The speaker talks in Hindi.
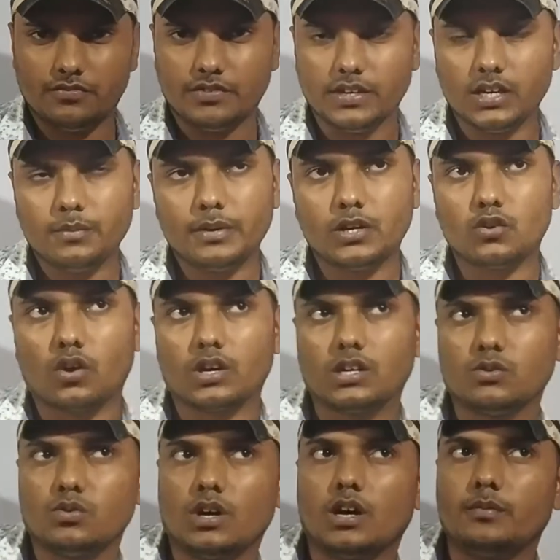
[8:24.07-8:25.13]
फिगर मैं ड्रॉ
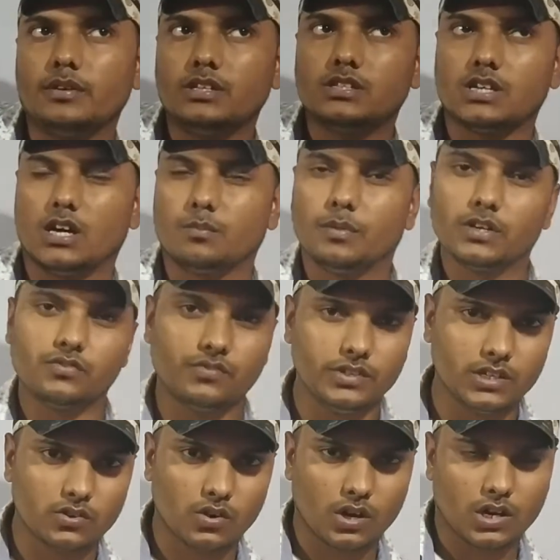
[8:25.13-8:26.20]
करूंगा अभी चार पांच
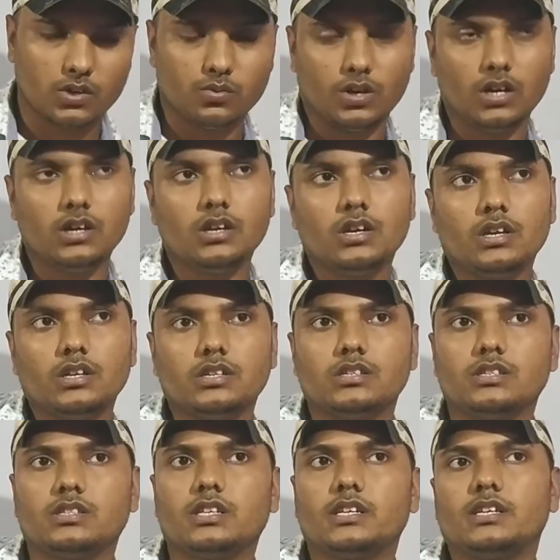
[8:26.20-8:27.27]
फिगर ड्रॉ करूंगा
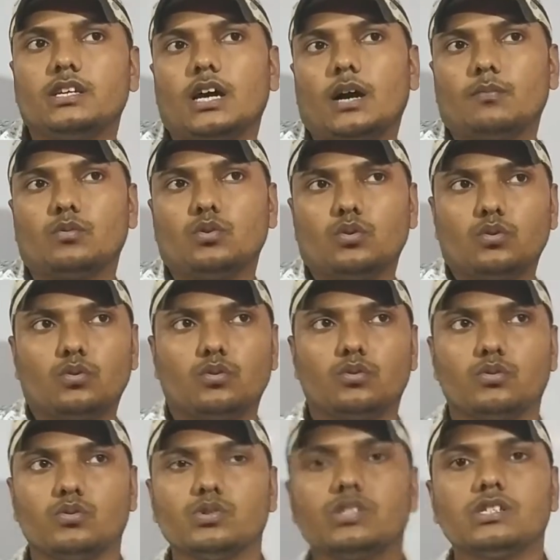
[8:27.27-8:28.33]
जिससे कि आपको
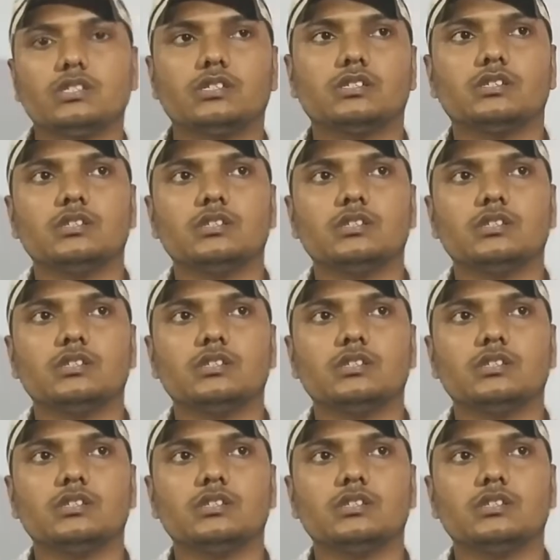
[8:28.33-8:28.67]
कुछ